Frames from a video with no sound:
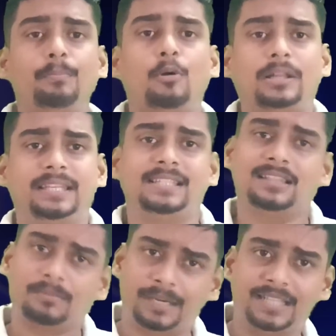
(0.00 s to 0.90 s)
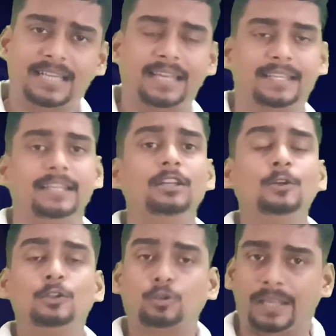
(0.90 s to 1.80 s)
बहुत ही जल्द भर जाएंगी
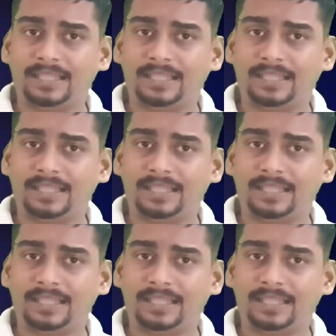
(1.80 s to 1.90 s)
तो